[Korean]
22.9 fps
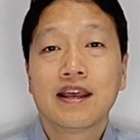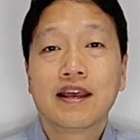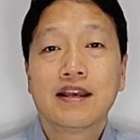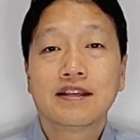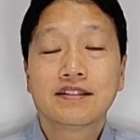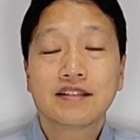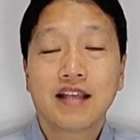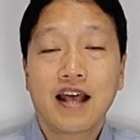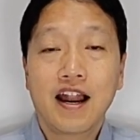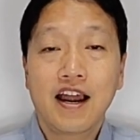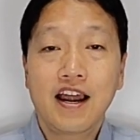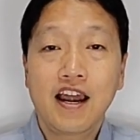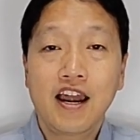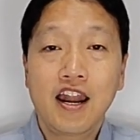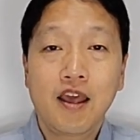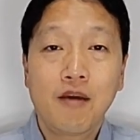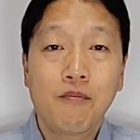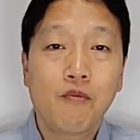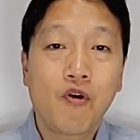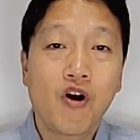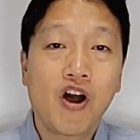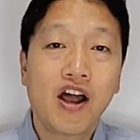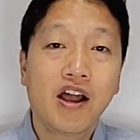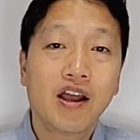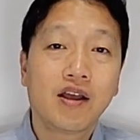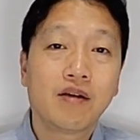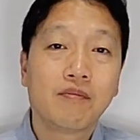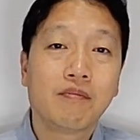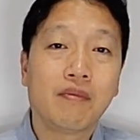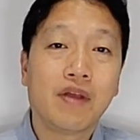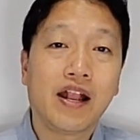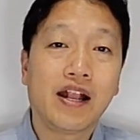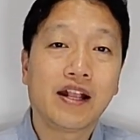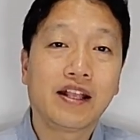
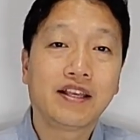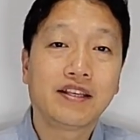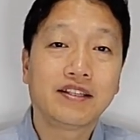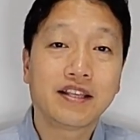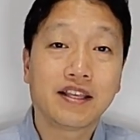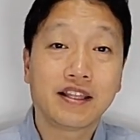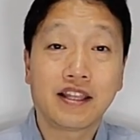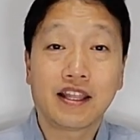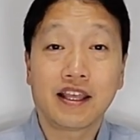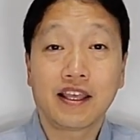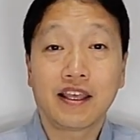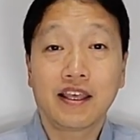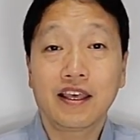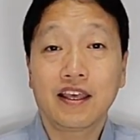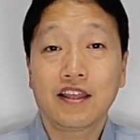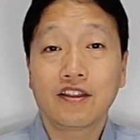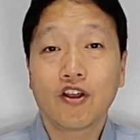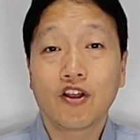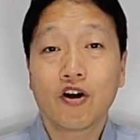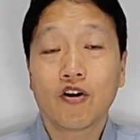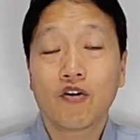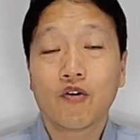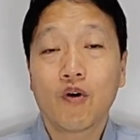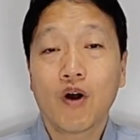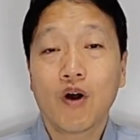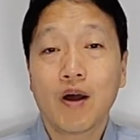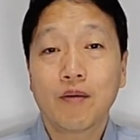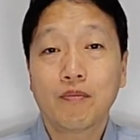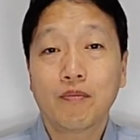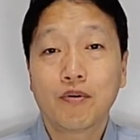살레몬 멜기세덱이 떡과